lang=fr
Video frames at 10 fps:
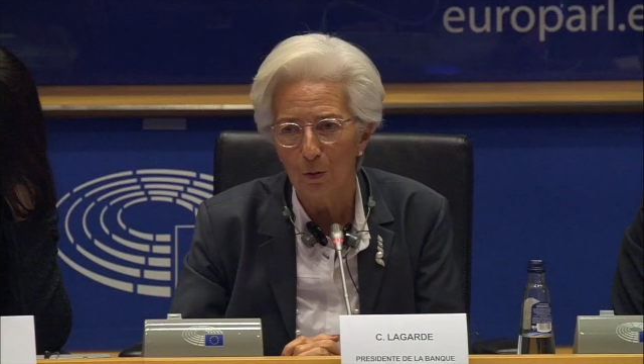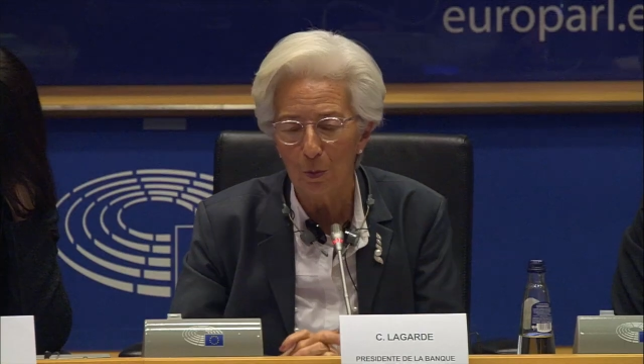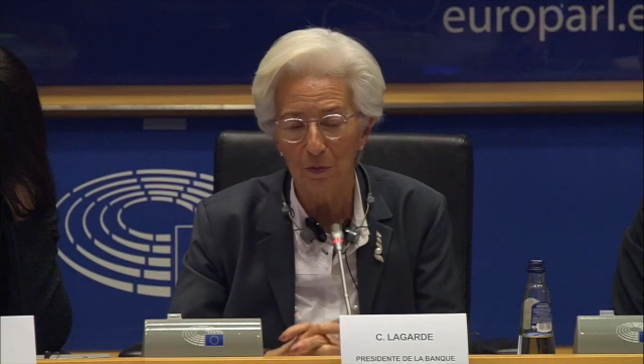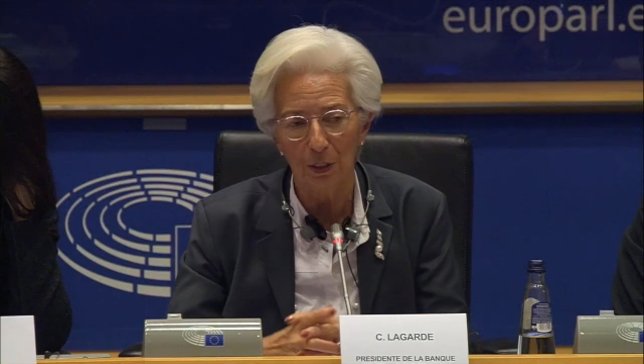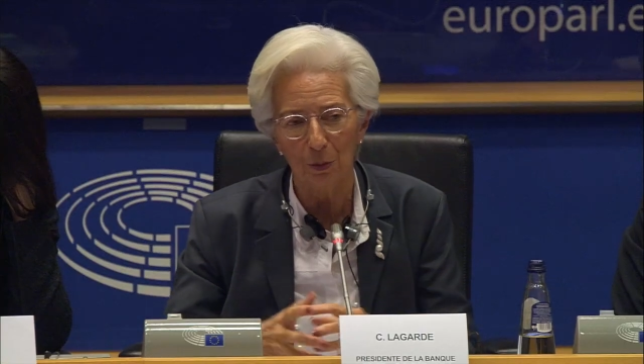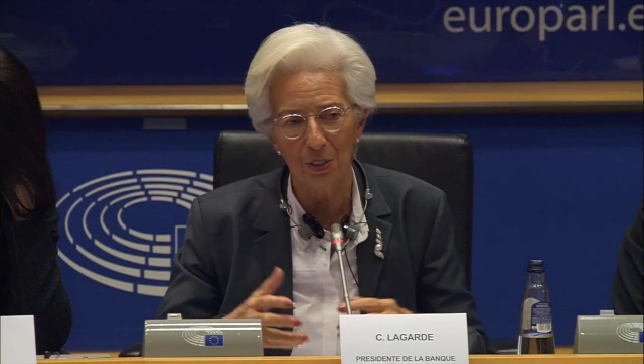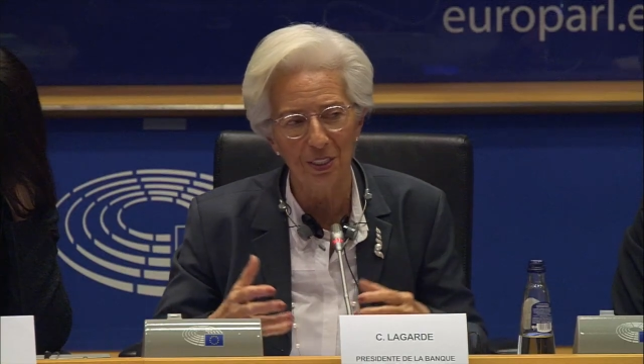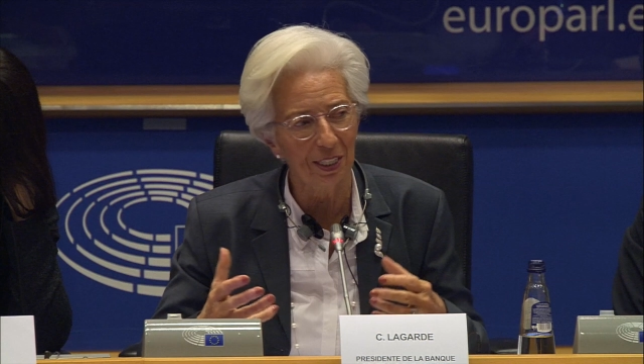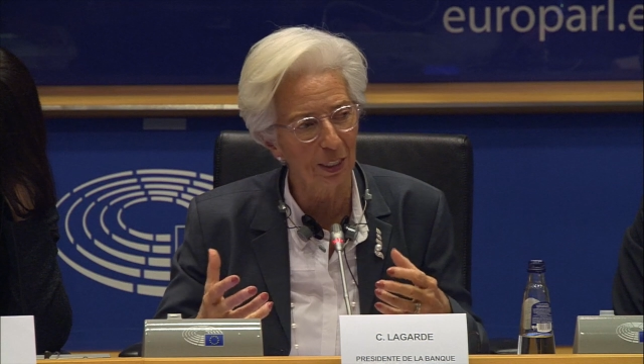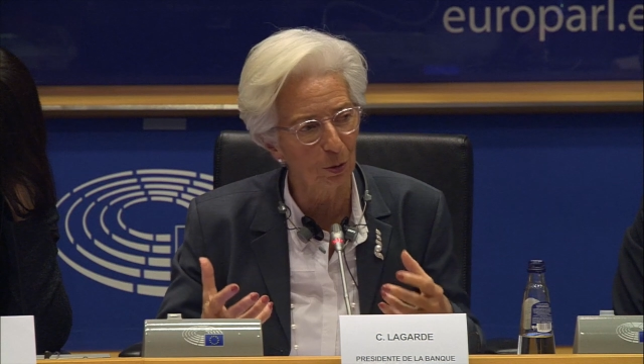vous pouviez
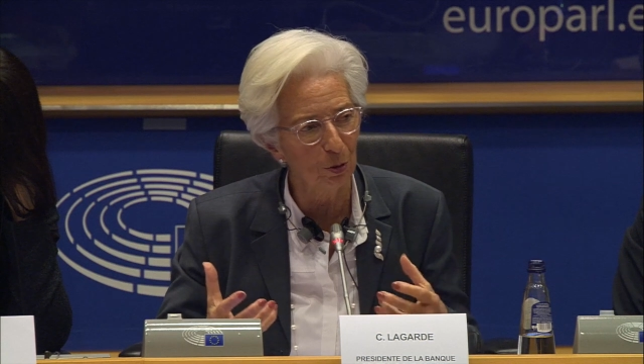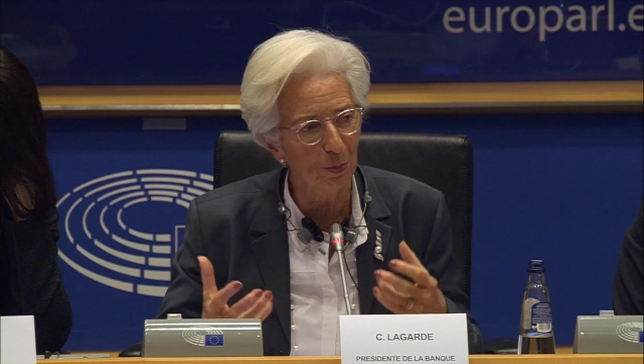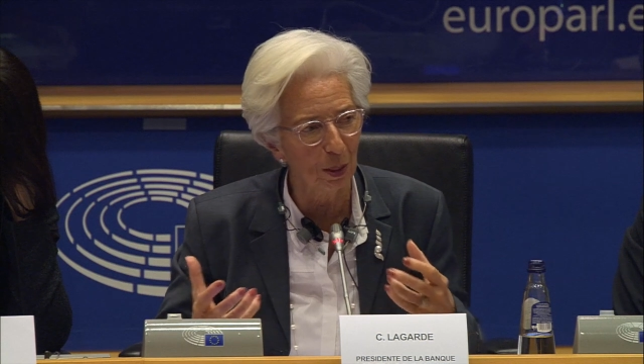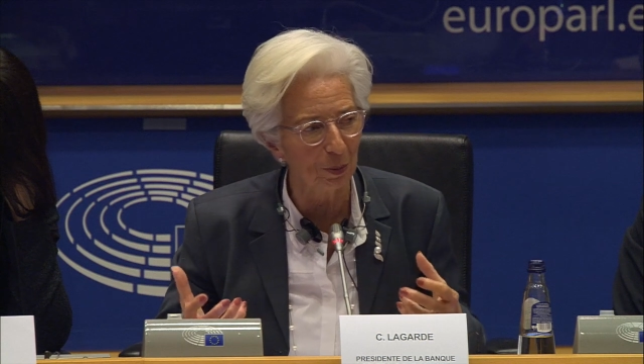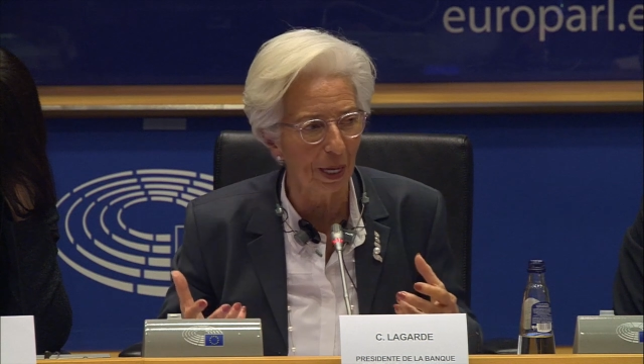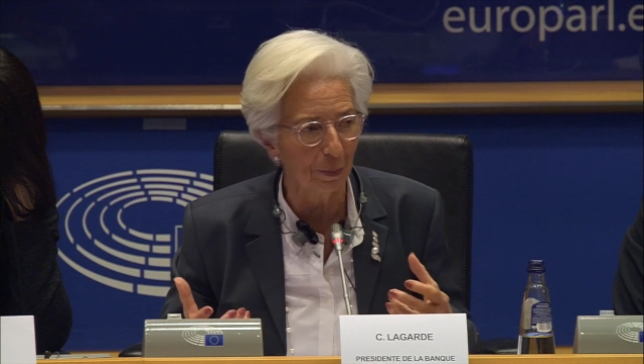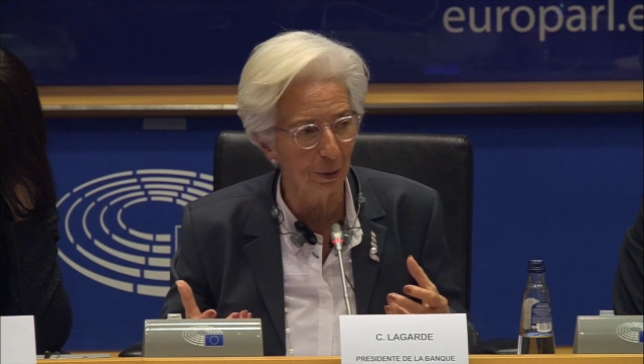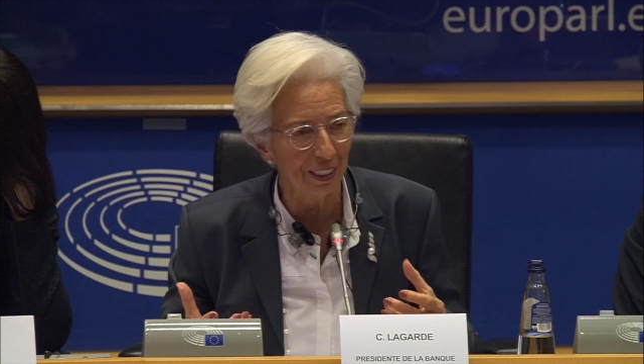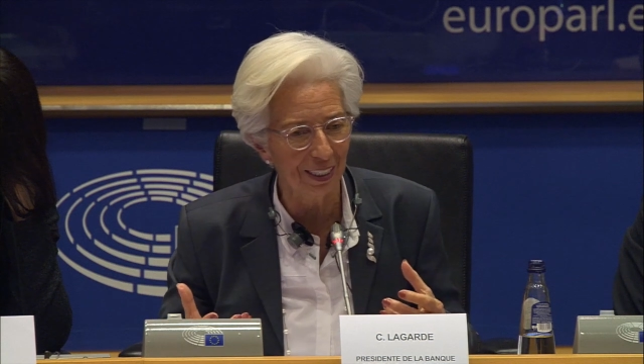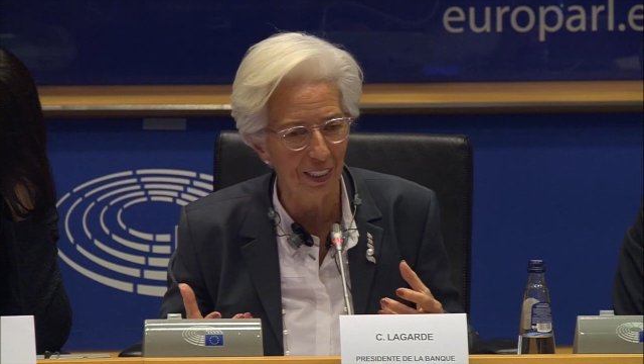considérer que demain on a un
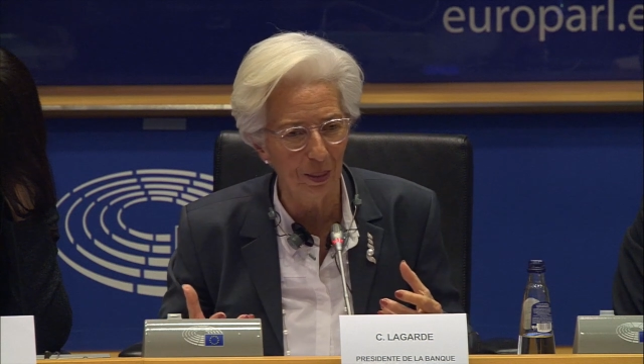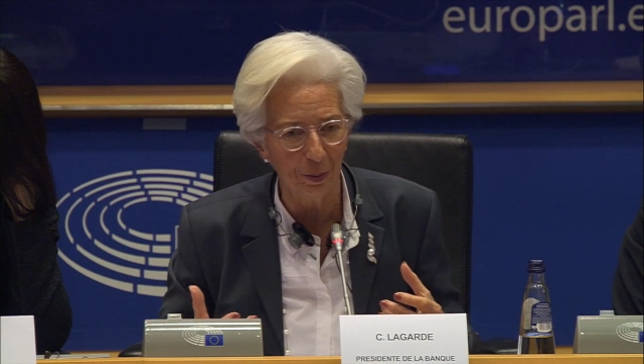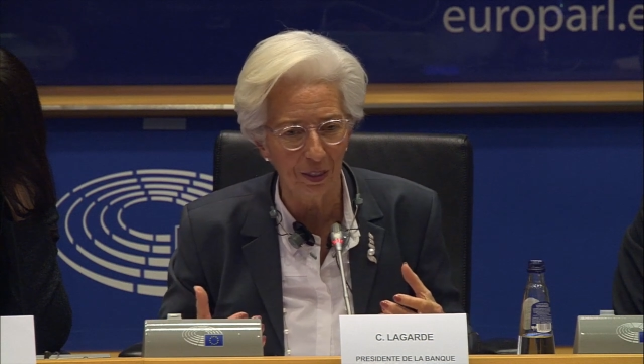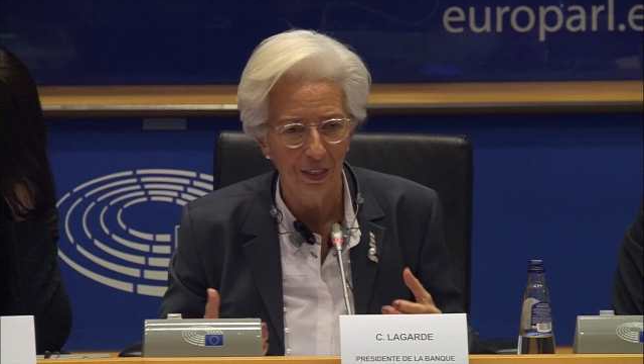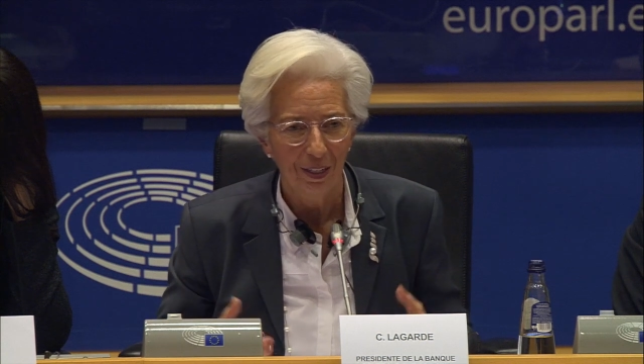bon équilibre,